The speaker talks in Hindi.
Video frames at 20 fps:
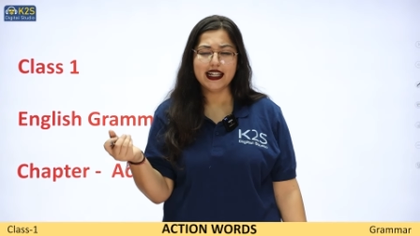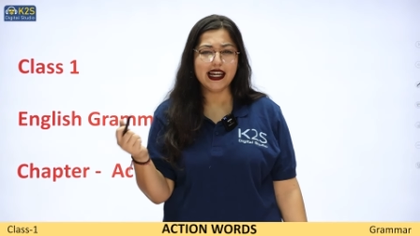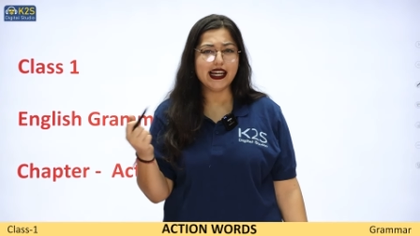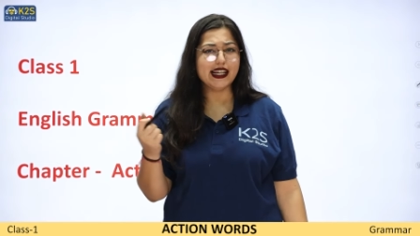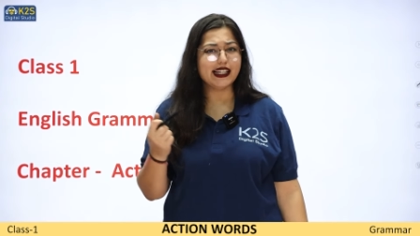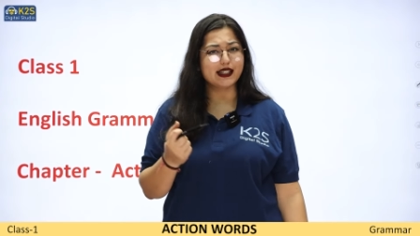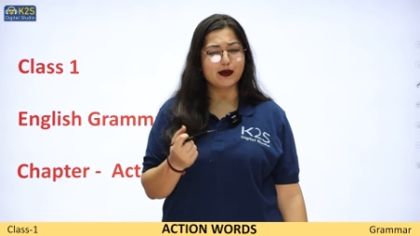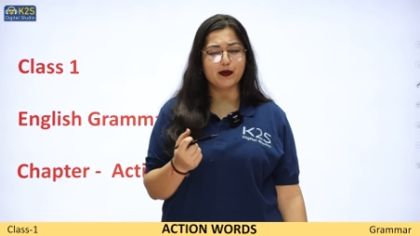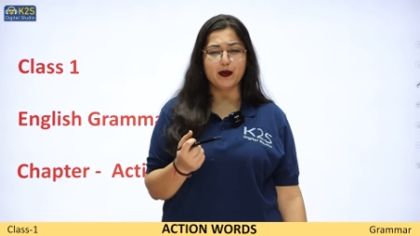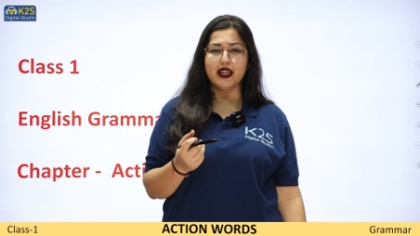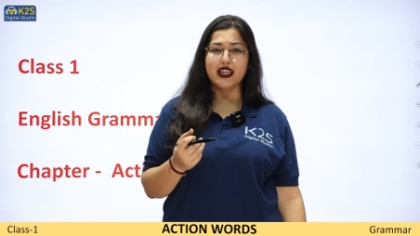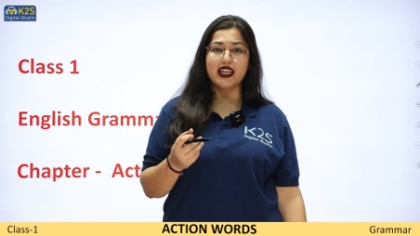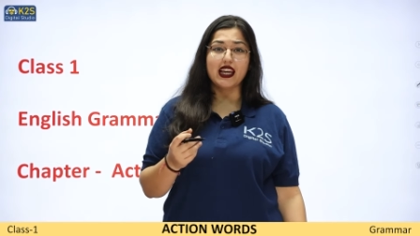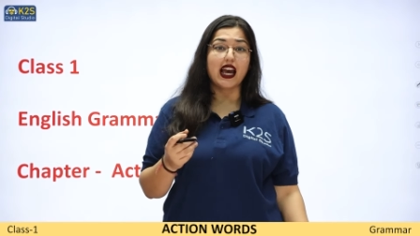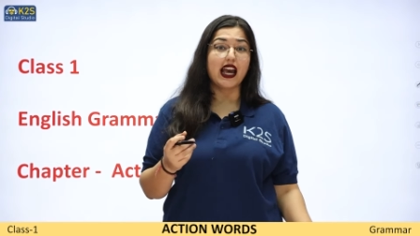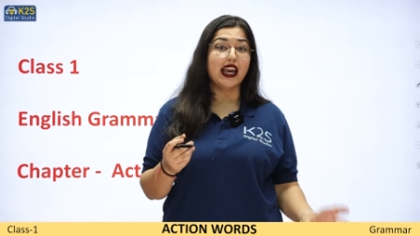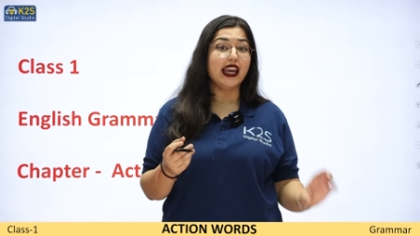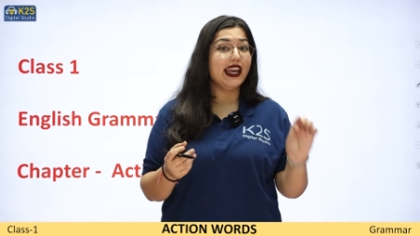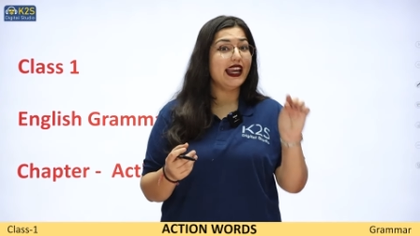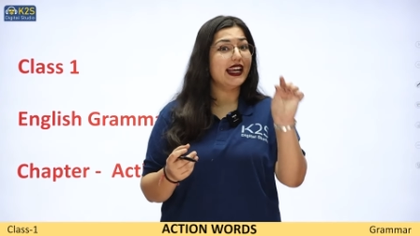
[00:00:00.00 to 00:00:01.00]
ईट भी
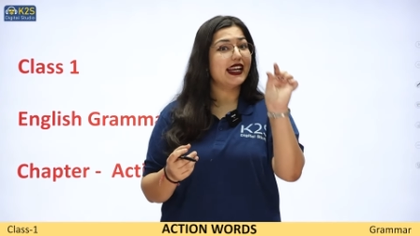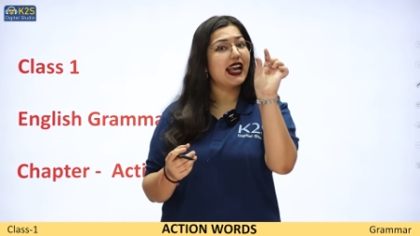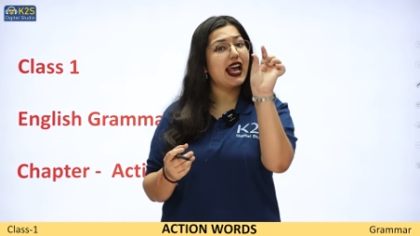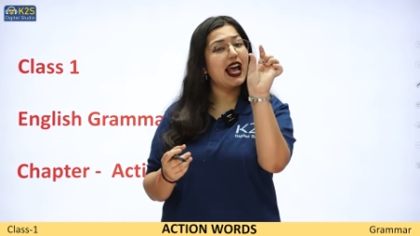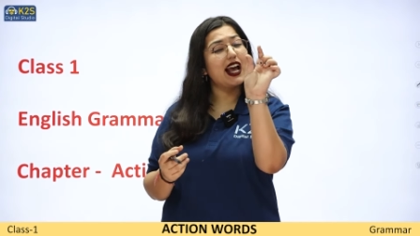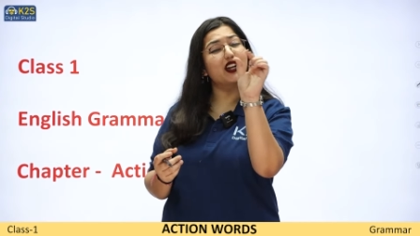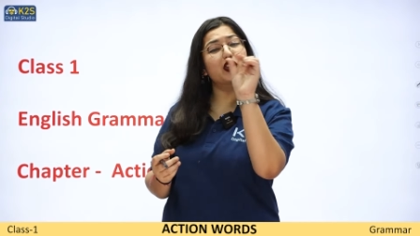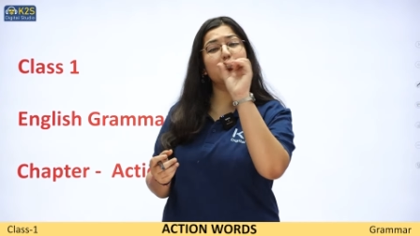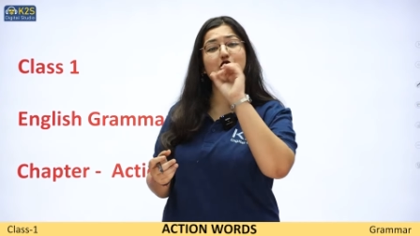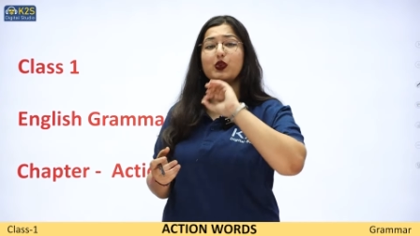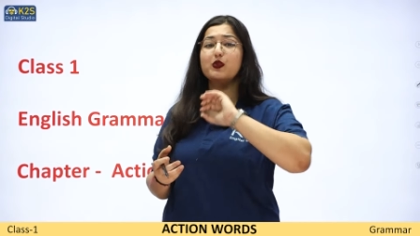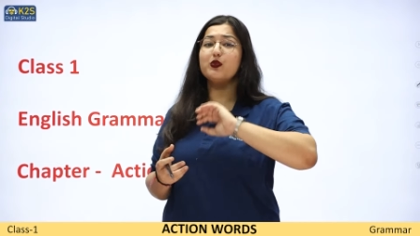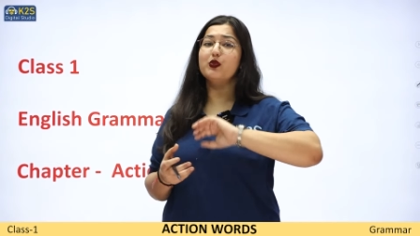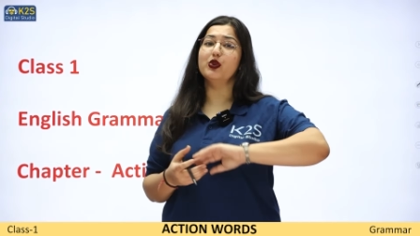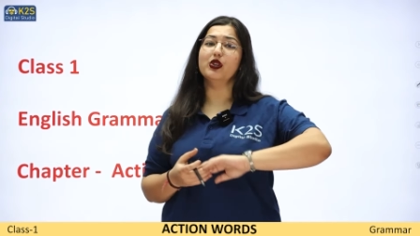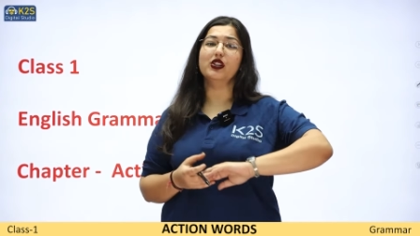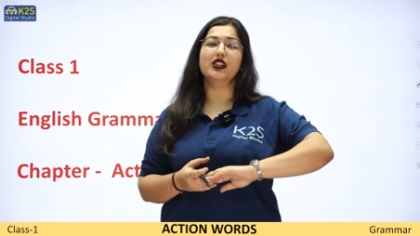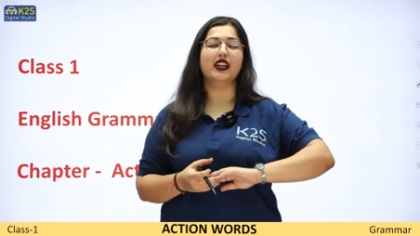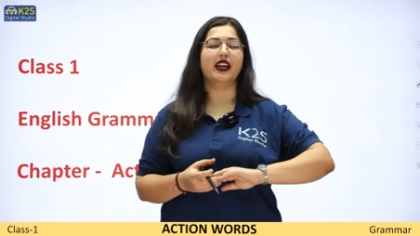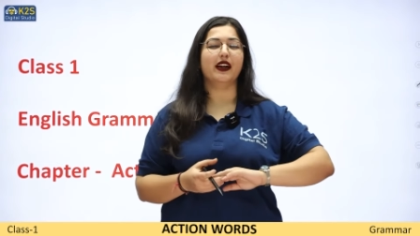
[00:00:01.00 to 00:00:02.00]
क्या है एक एक्शन
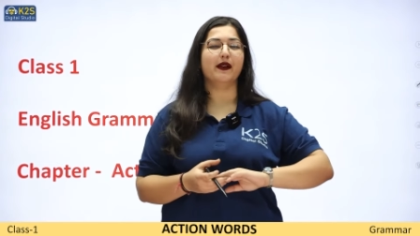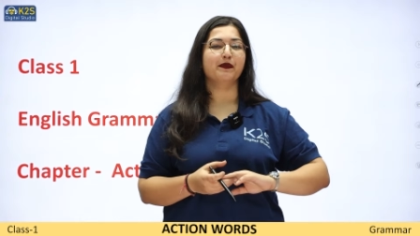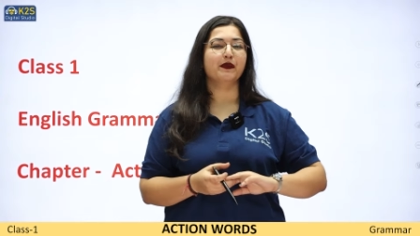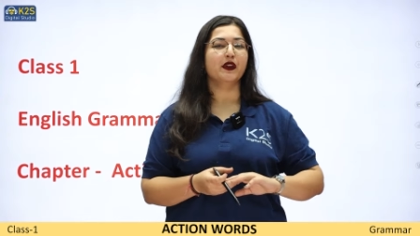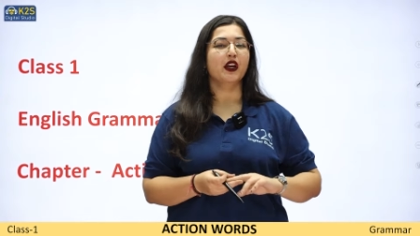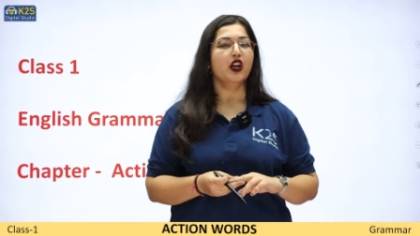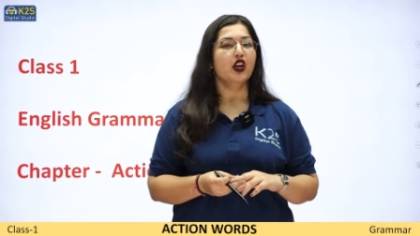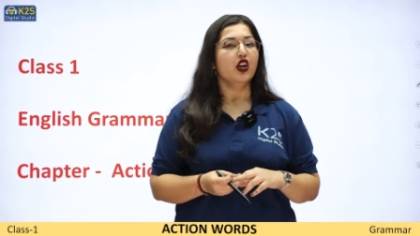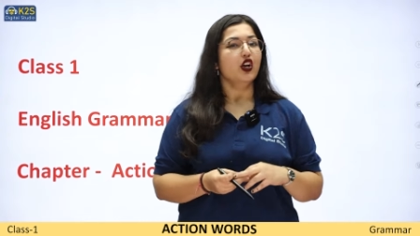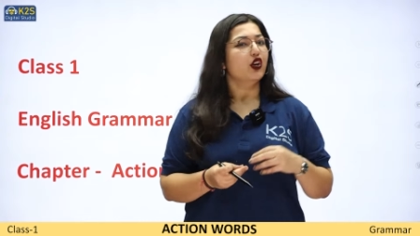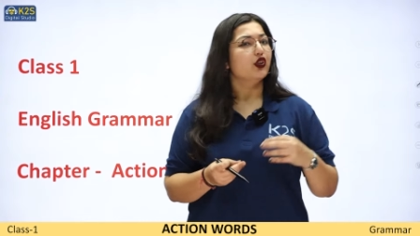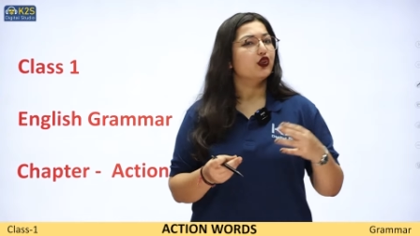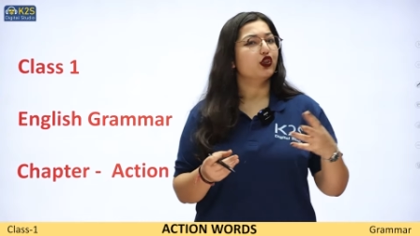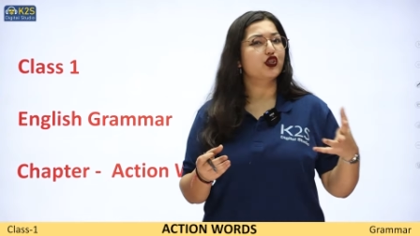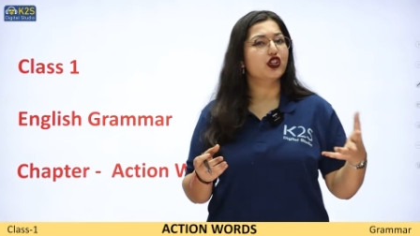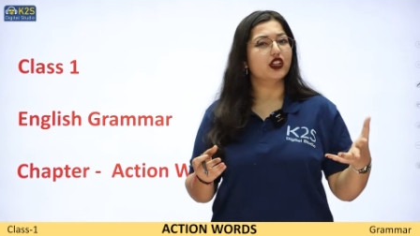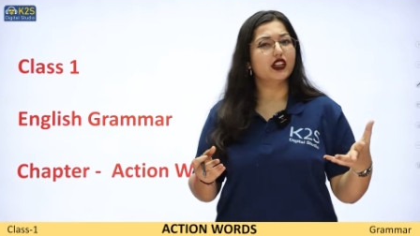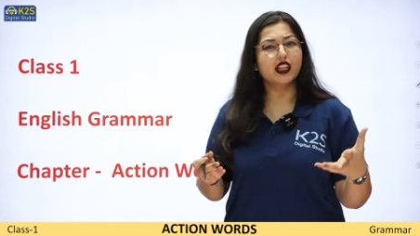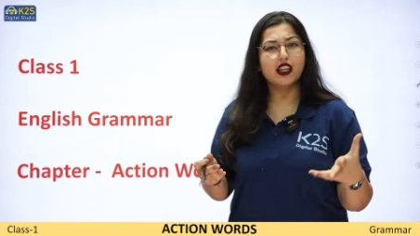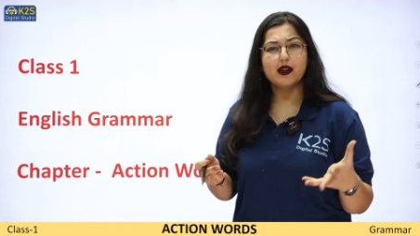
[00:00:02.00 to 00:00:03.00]
वर्ड है
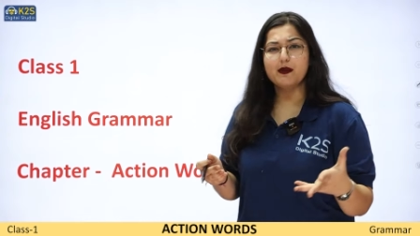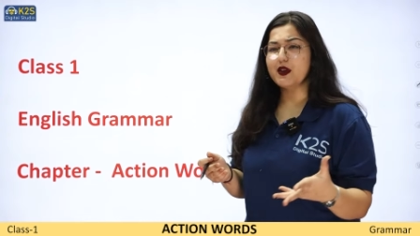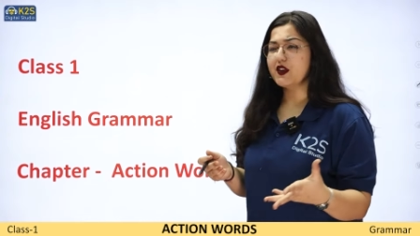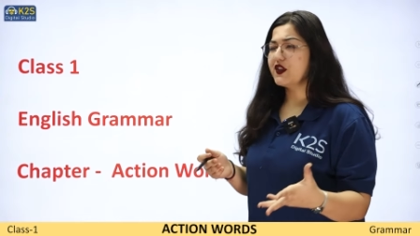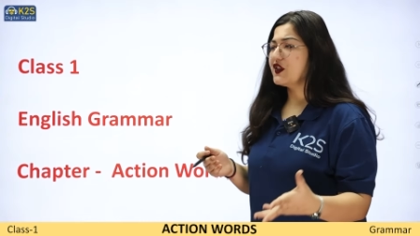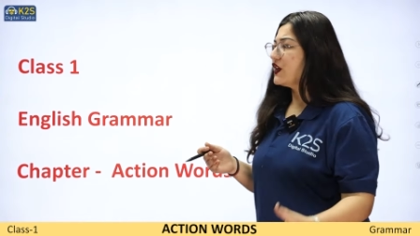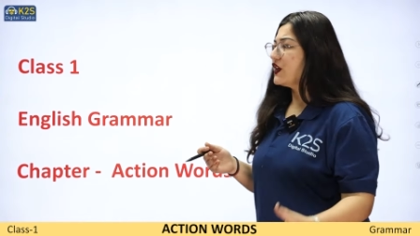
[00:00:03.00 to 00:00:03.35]
तो जितने भी